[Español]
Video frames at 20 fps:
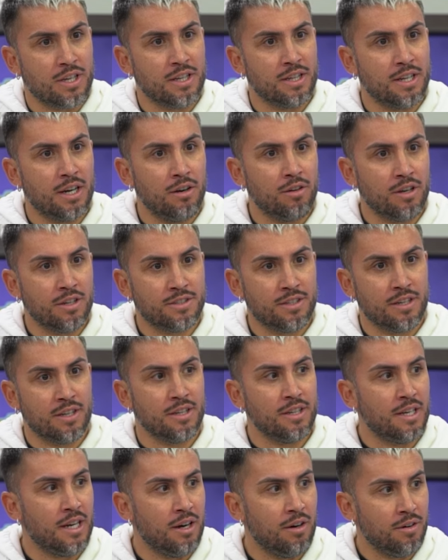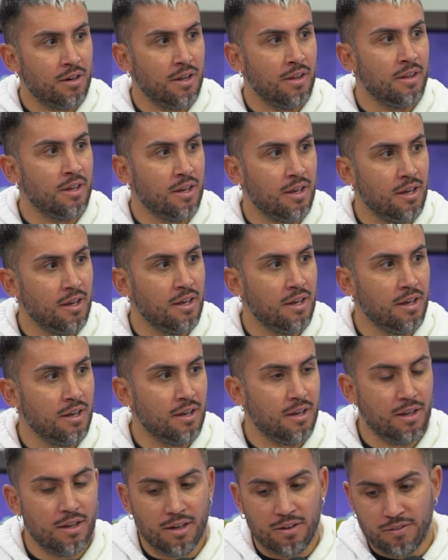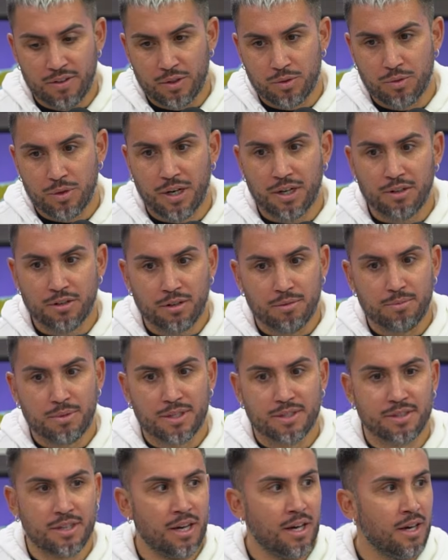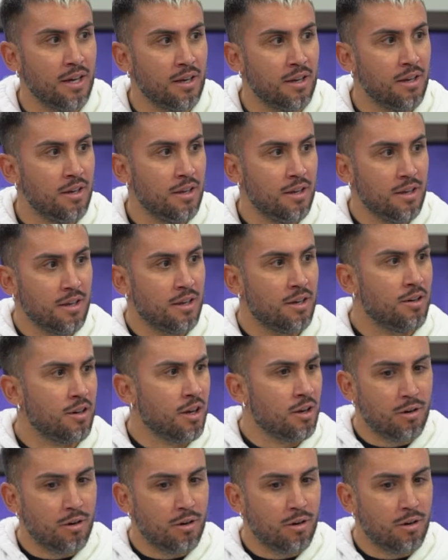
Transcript: genera lo que se genera ahora de que el vestuario, conversar, creo que